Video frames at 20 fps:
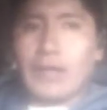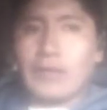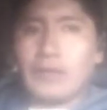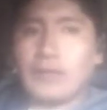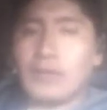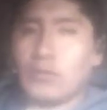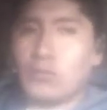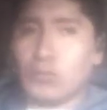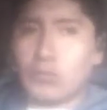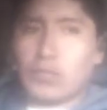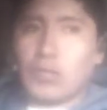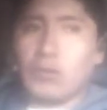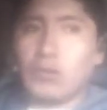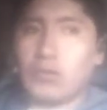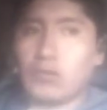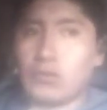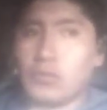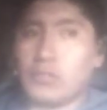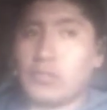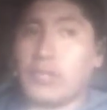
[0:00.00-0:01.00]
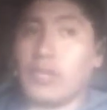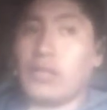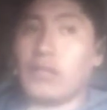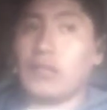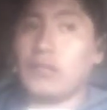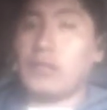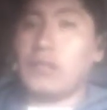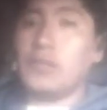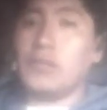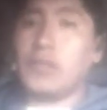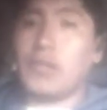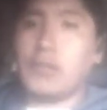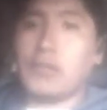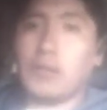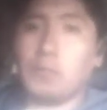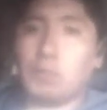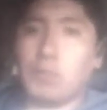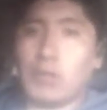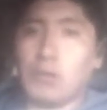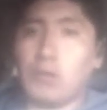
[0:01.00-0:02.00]
que tu negocio esté en línea y en
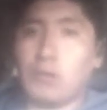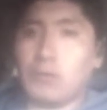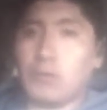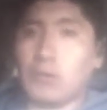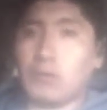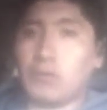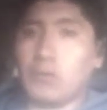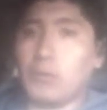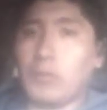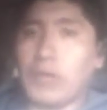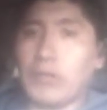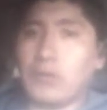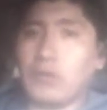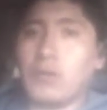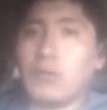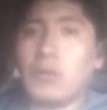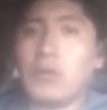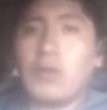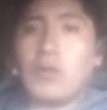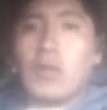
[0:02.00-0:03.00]
piloto automático.